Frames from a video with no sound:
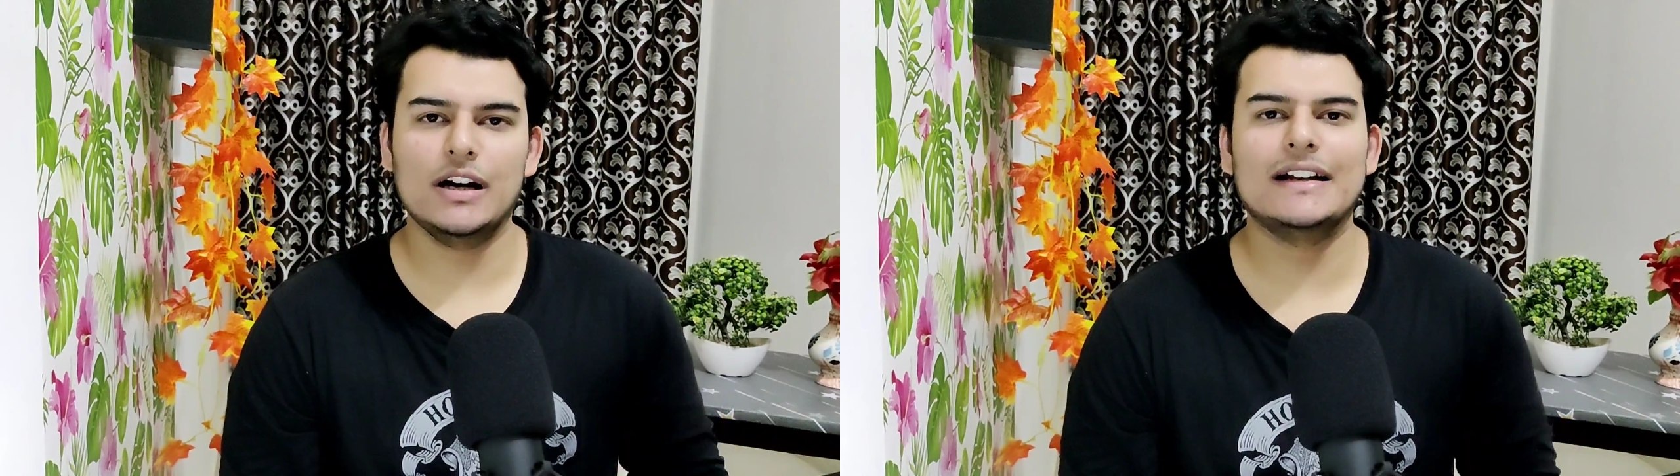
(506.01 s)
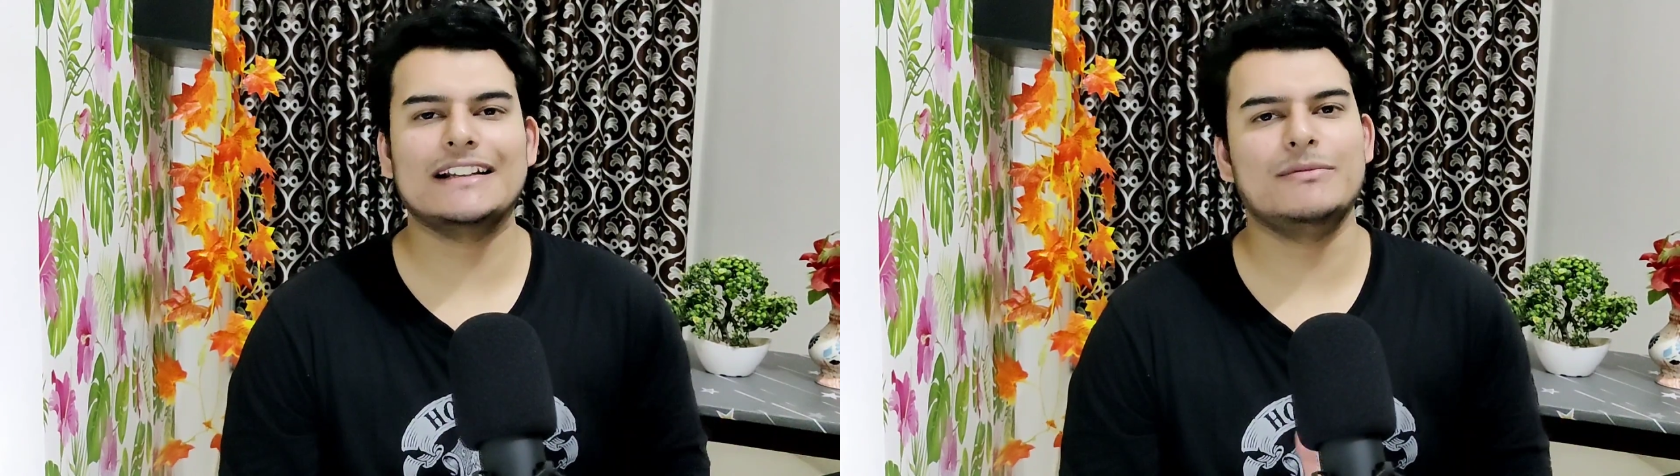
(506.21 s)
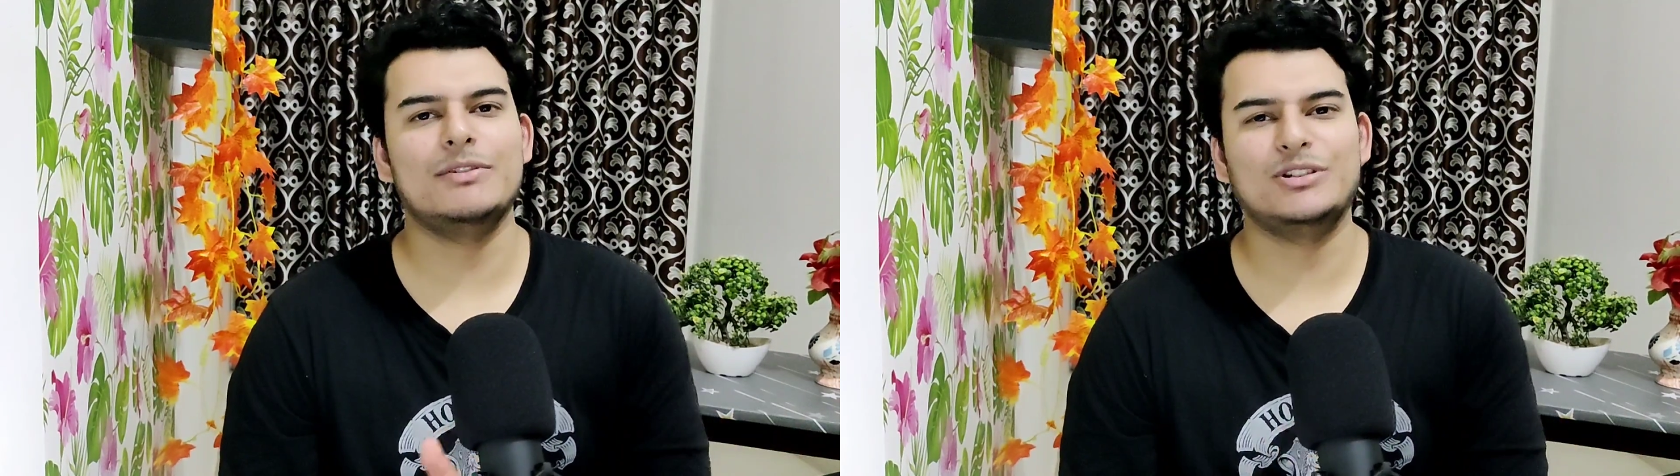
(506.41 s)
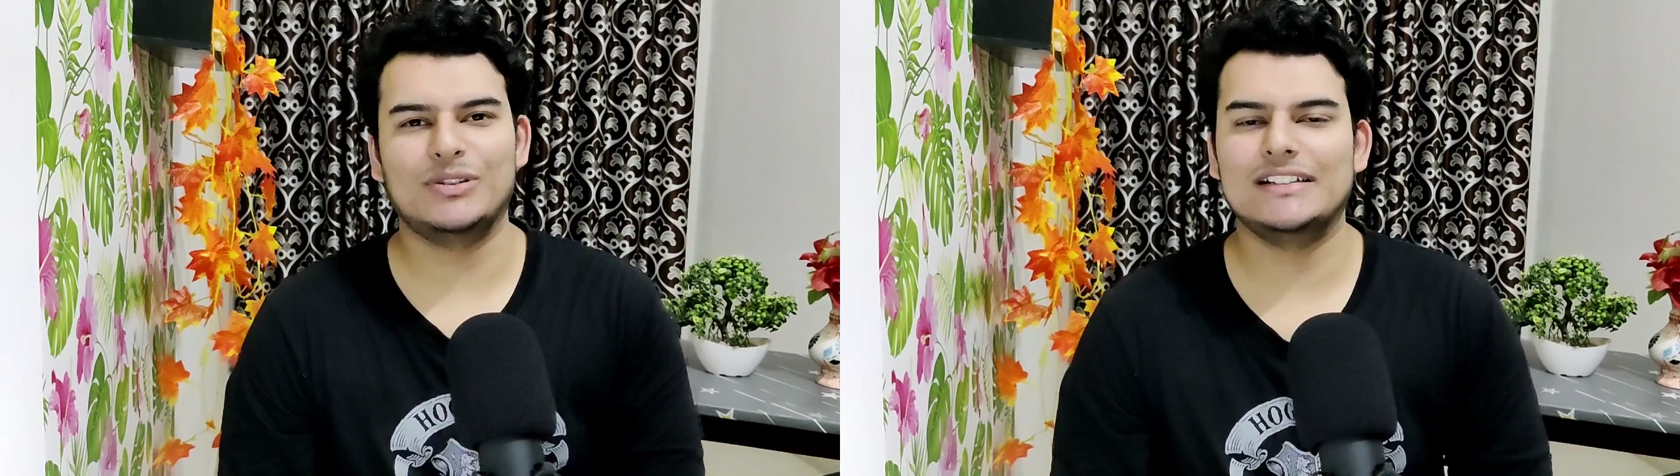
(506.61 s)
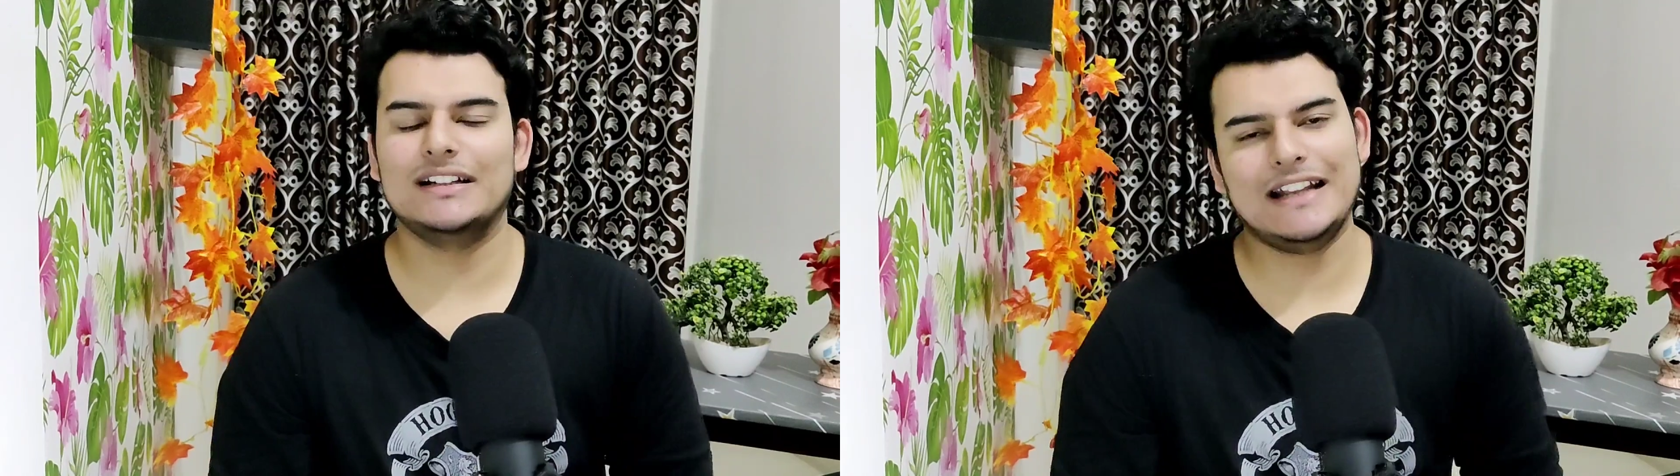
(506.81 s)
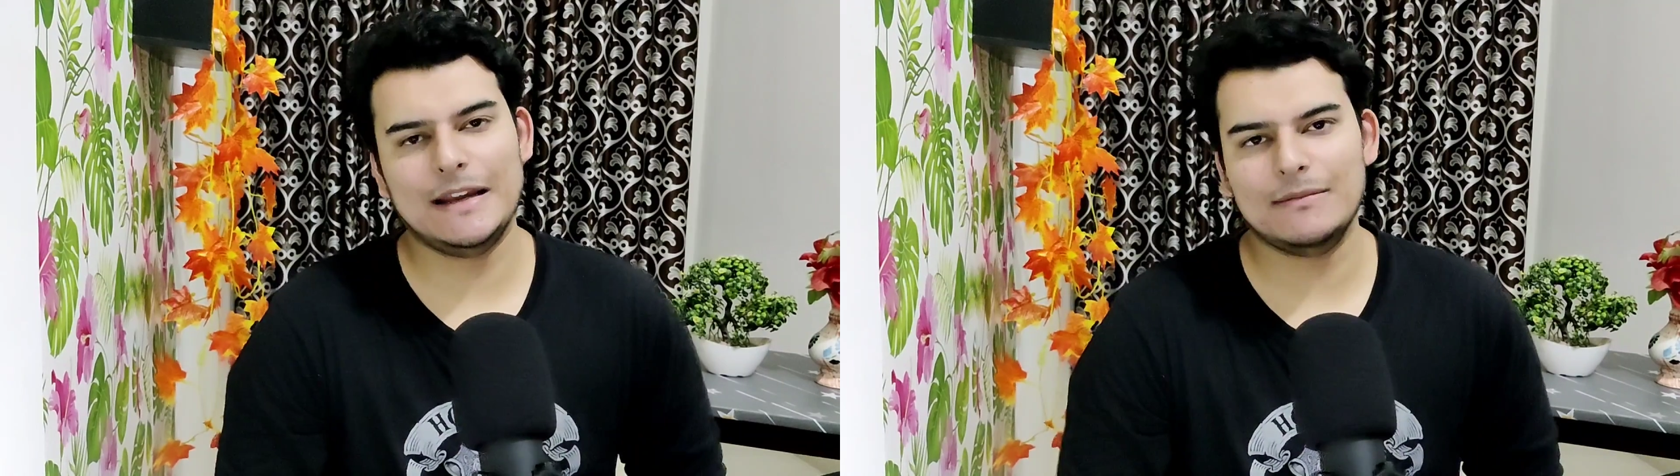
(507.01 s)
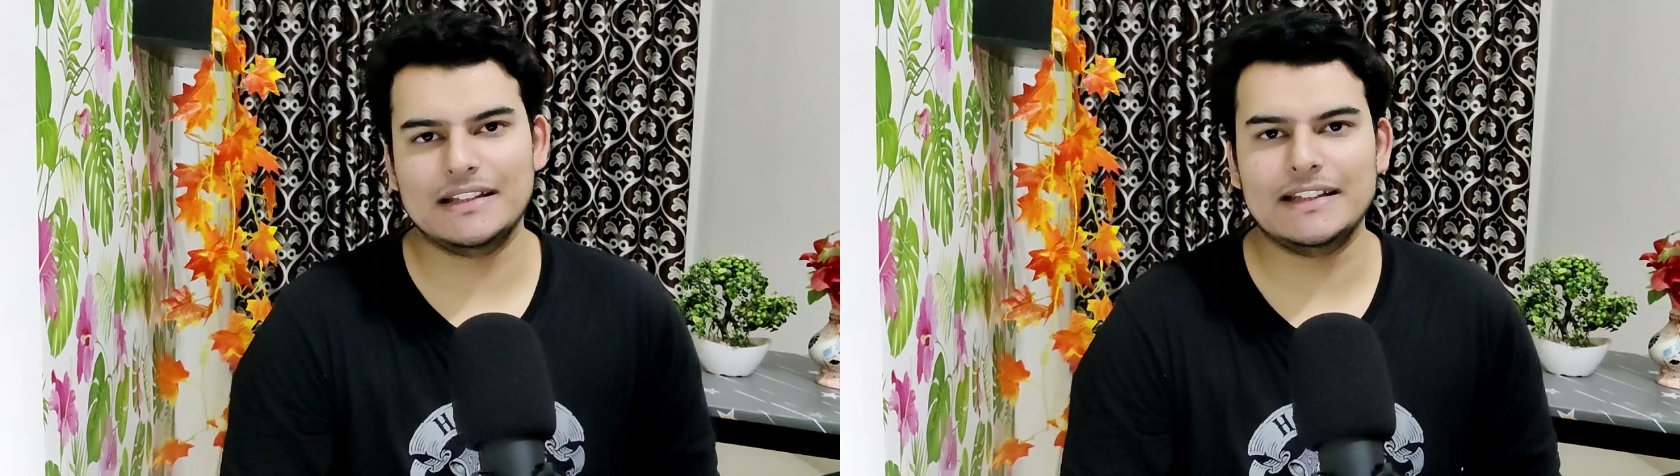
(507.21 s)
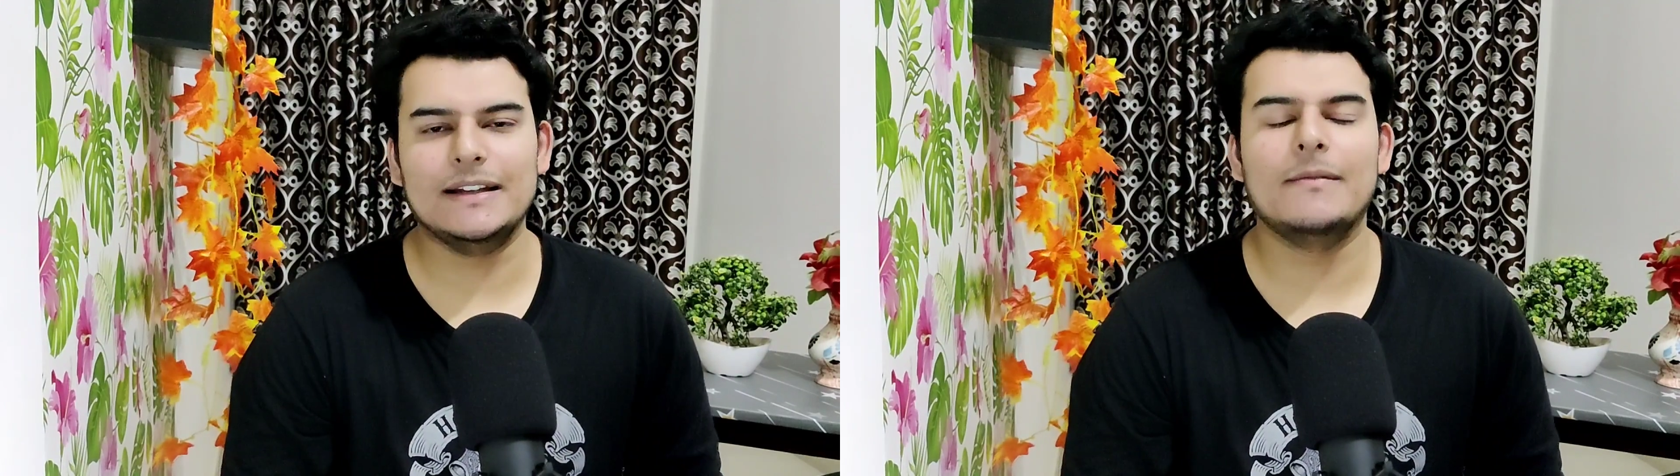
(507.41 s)
वर्क करने में थोड़ा सा
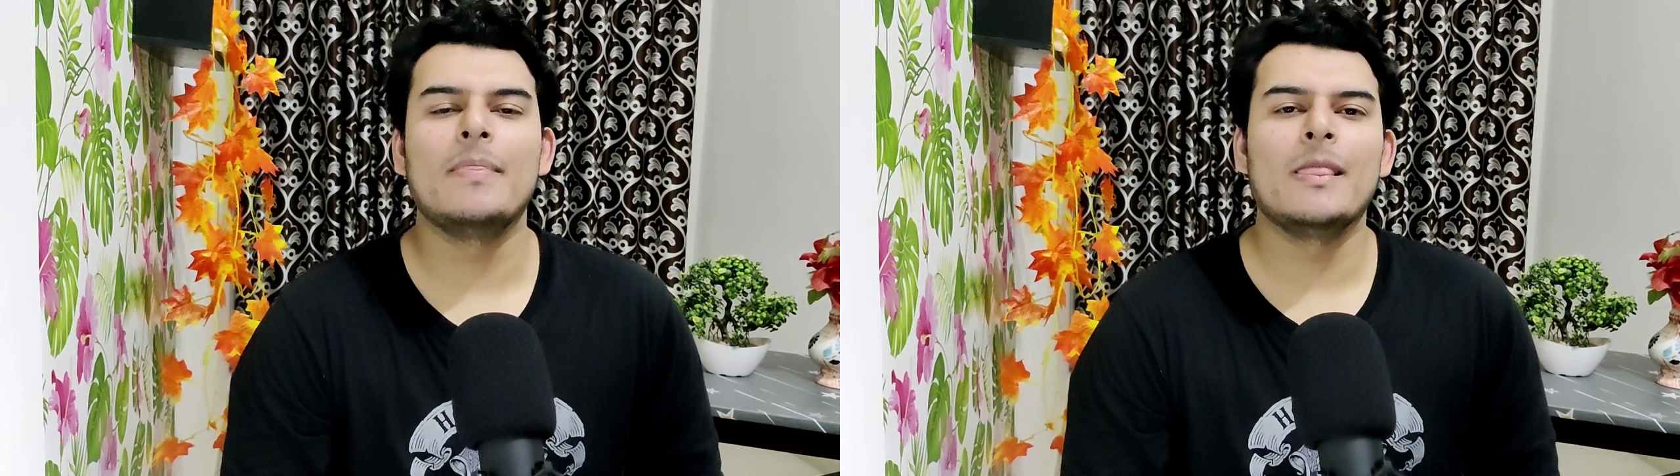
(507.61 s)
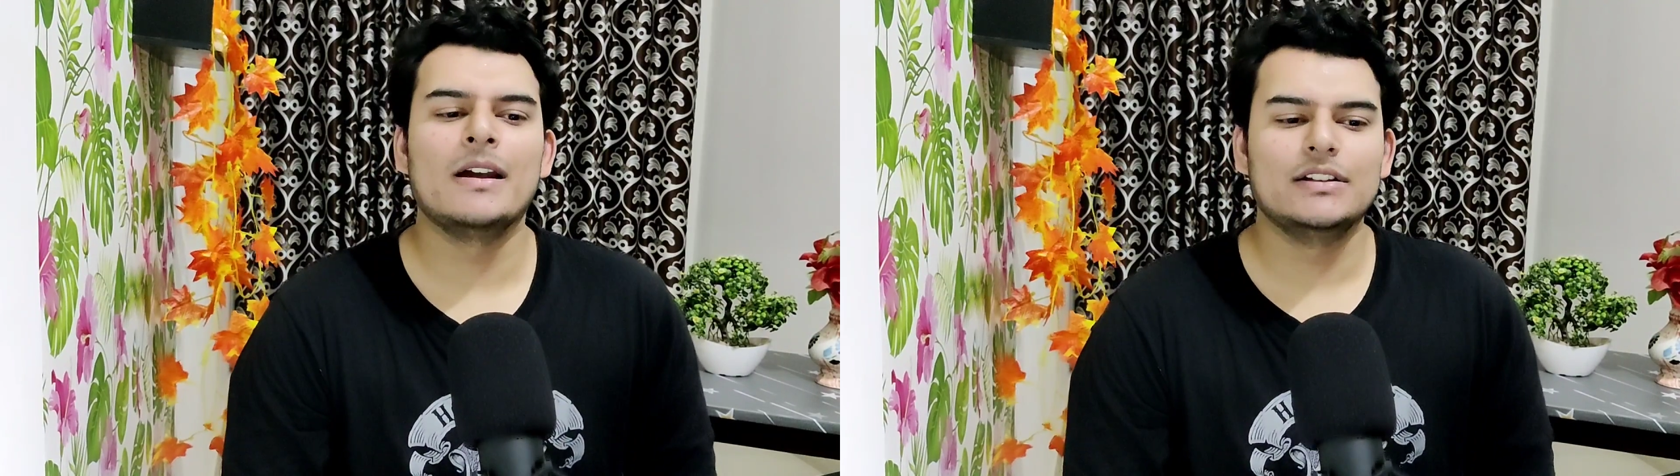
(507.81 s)
टाइम लेती है